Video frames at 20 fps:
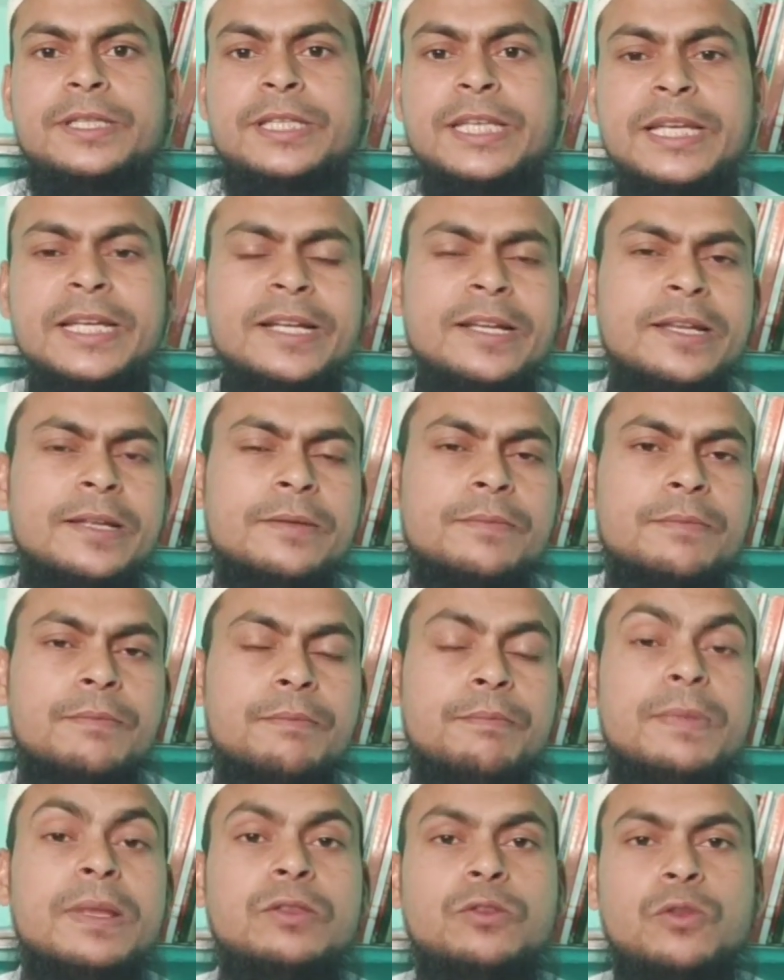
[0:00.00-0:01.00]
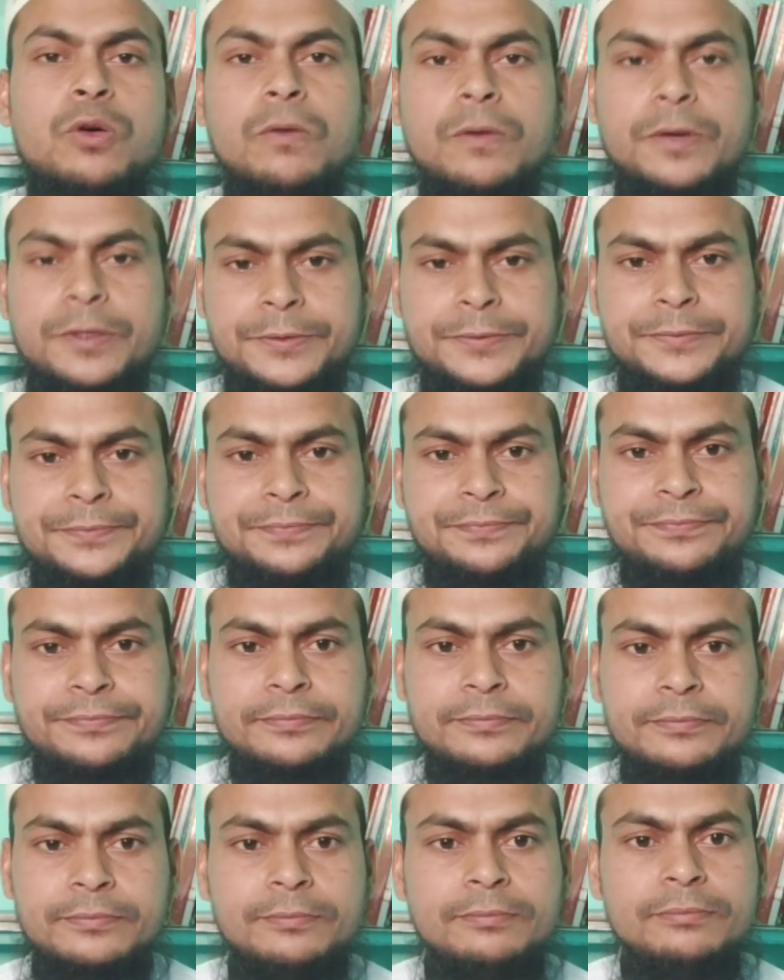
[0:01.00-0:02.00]
জিন মিথ্যু
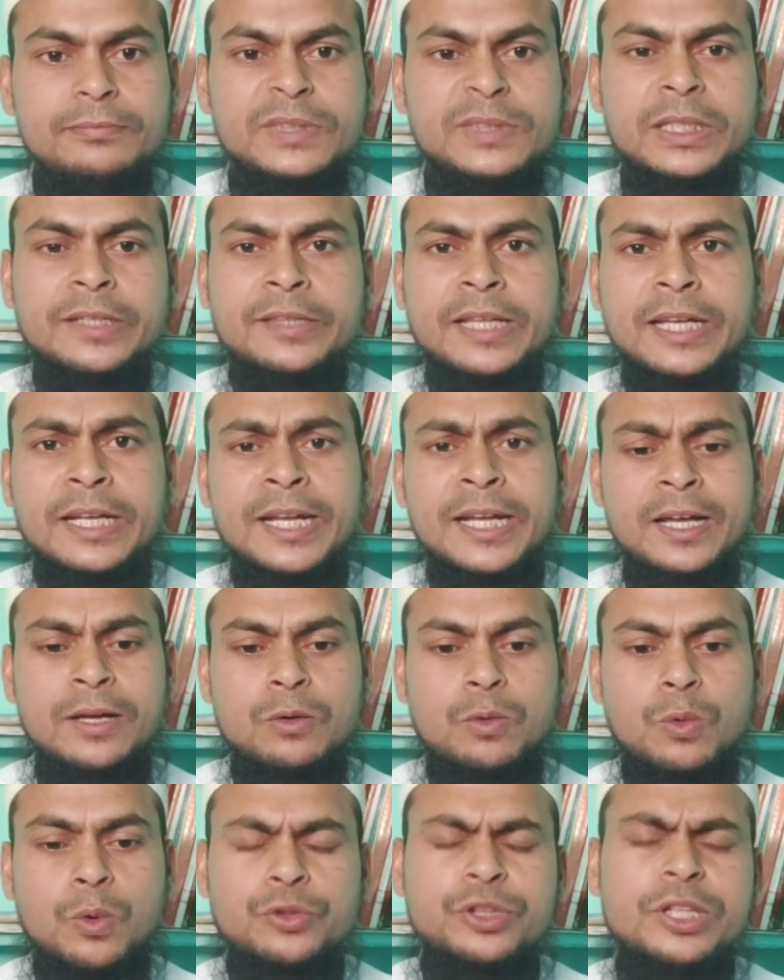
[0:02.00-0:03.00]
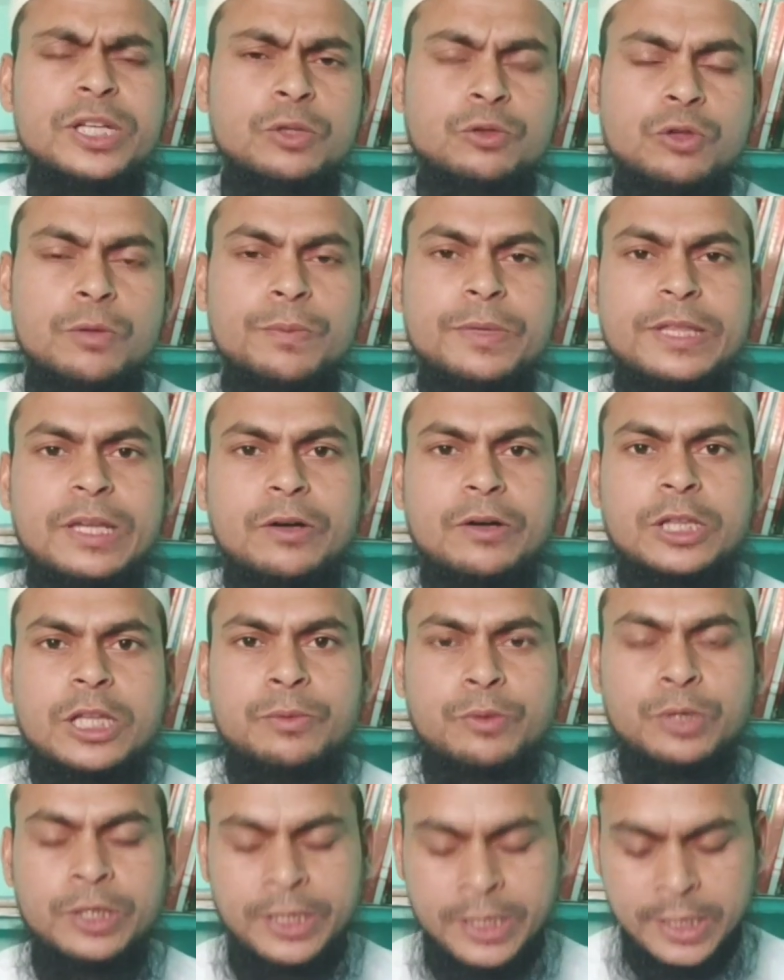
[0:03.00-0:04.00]
তারা অতিরিক্ত মিথ্যা কথা
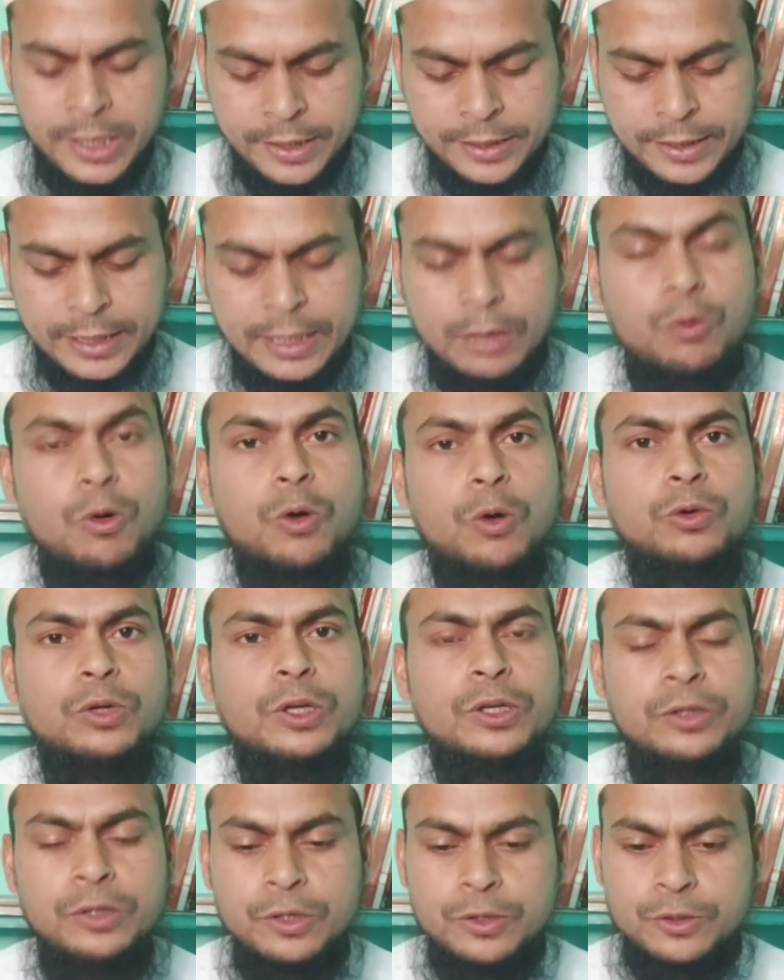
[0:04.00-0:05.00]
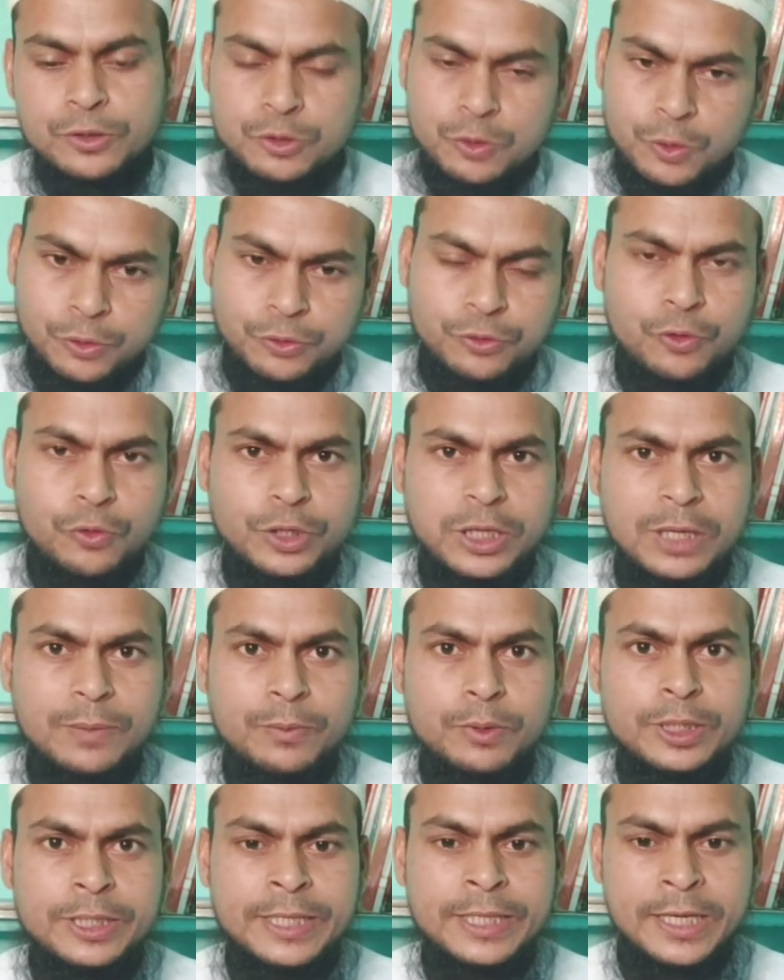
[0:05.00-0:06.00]
বলে তারা কখনোই সত্য কথা
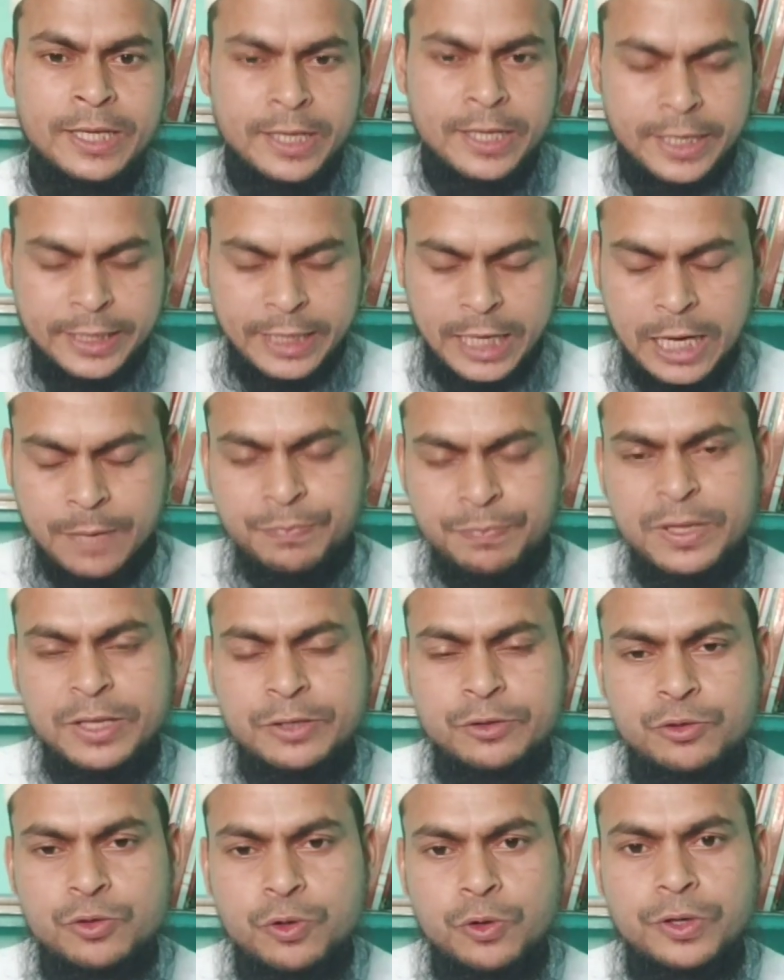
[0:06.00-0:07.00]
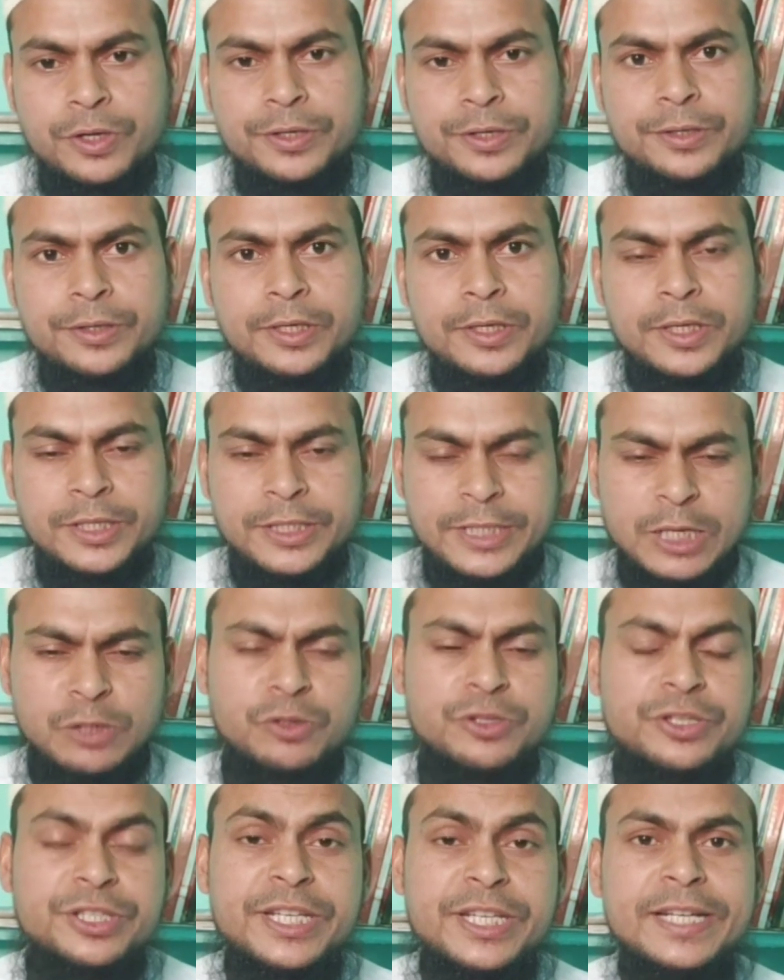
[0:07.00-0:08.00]
বলে না আর আপনার চোখ
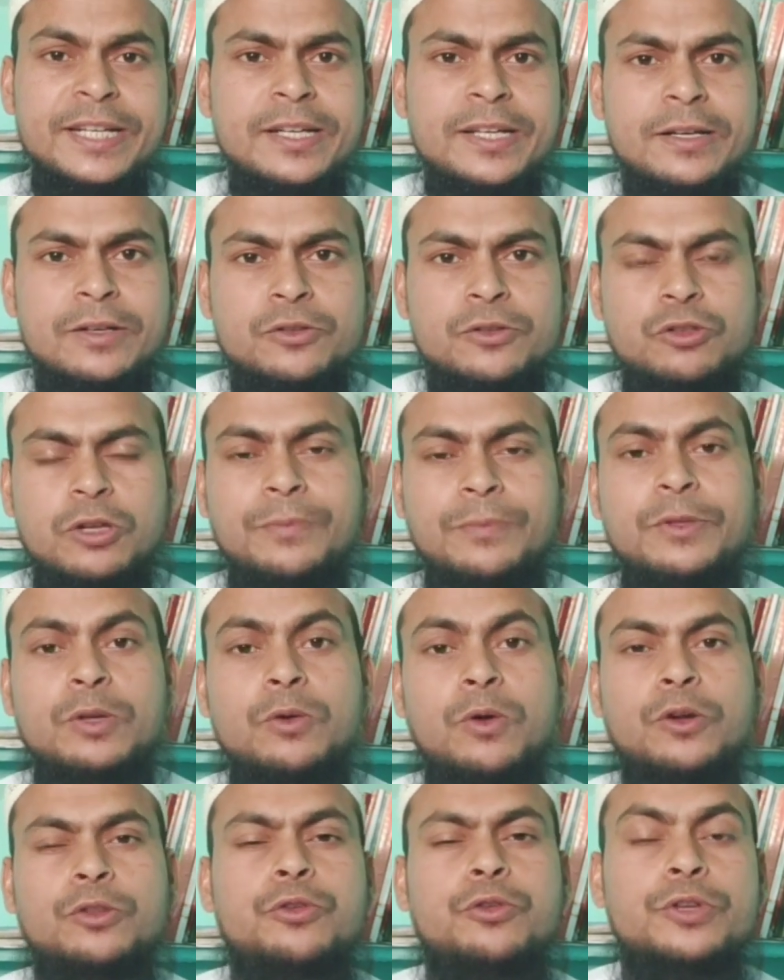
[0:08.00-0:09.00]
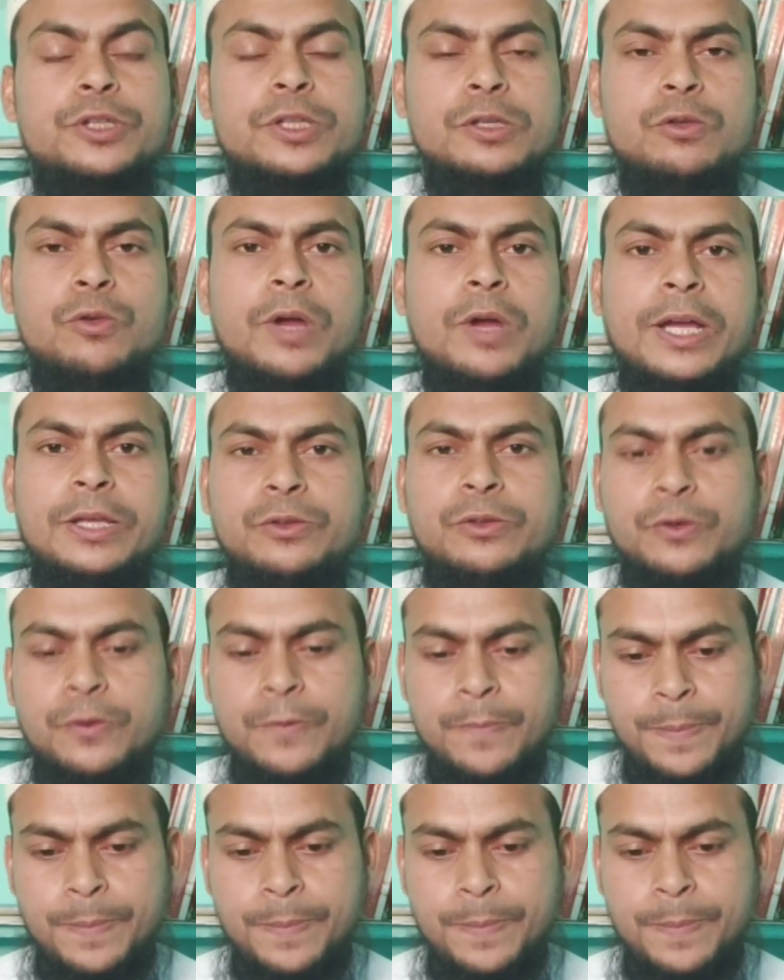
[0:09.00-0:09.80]
যেহেতু জিন শব্দের অর্থ হচ্ছে লুকায়িত